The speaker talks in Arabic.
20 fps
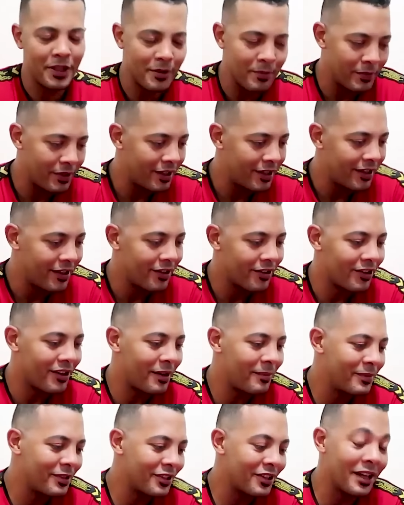بسم الله
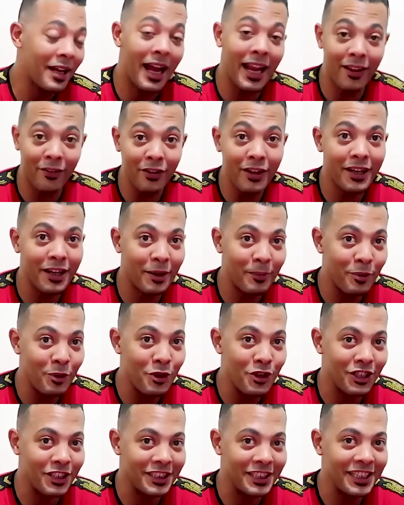الرحمن الرحيم على فكره
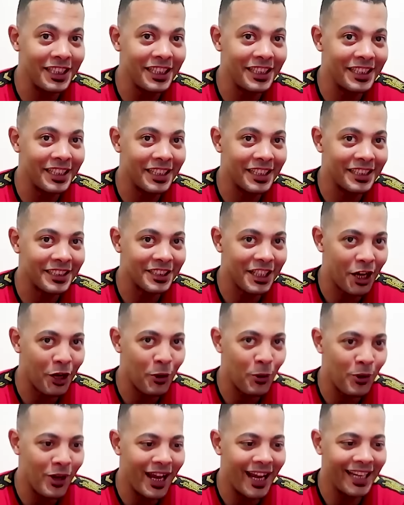البوكس تقيل
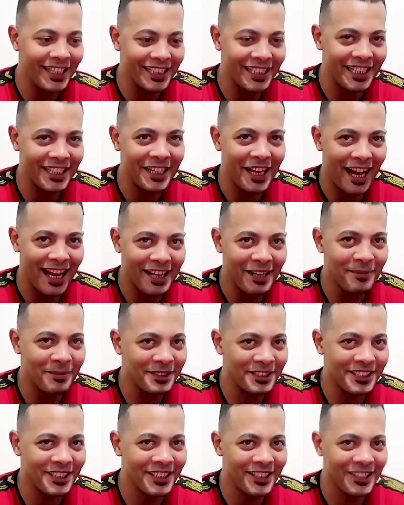شكله يعني كده حاجه ما
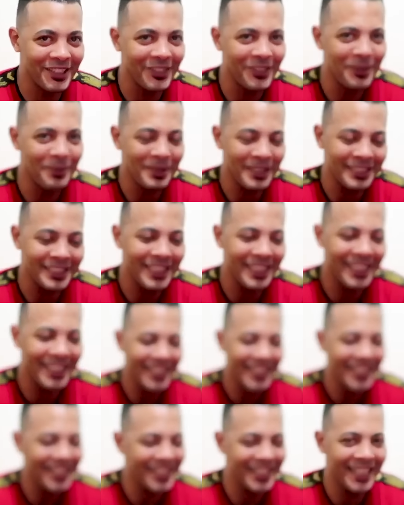شاء الله بس
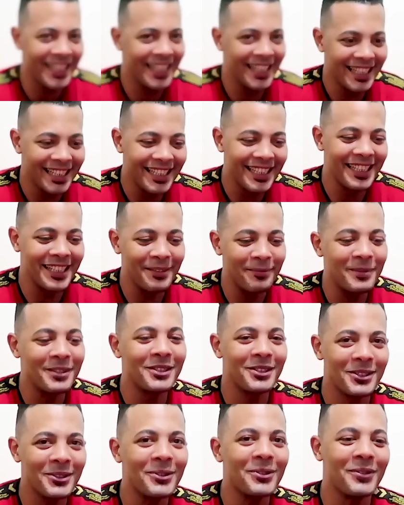ايه
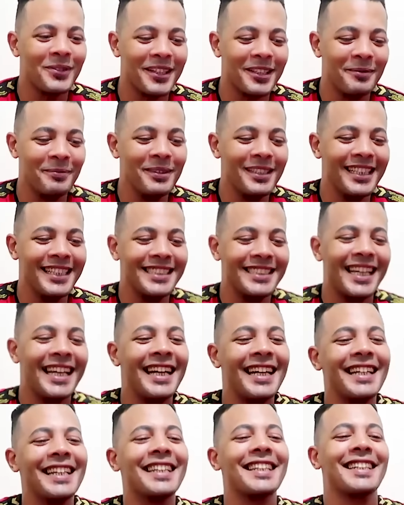بنشوف ربنا
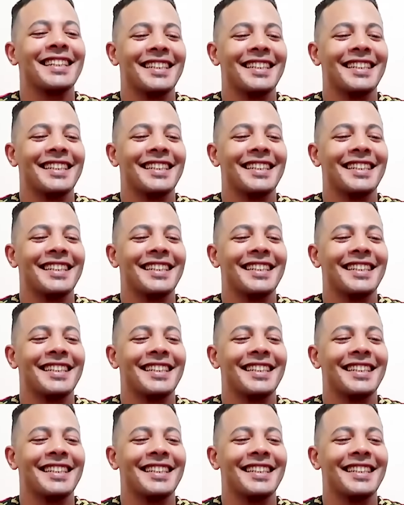يسهل